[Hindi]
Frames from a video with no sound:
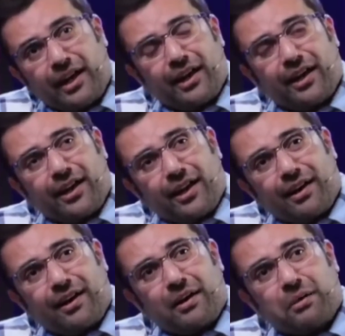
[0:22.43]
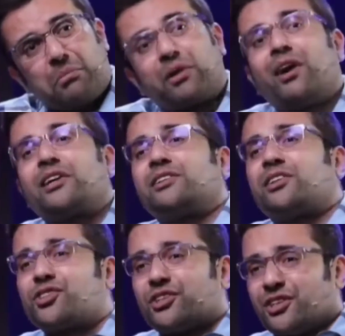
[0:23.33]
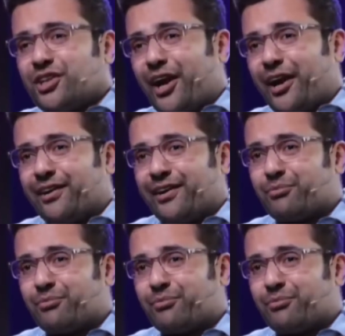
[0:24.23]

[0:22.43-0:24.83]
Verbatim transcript: संदीप महेश्वरी से मोटिवेट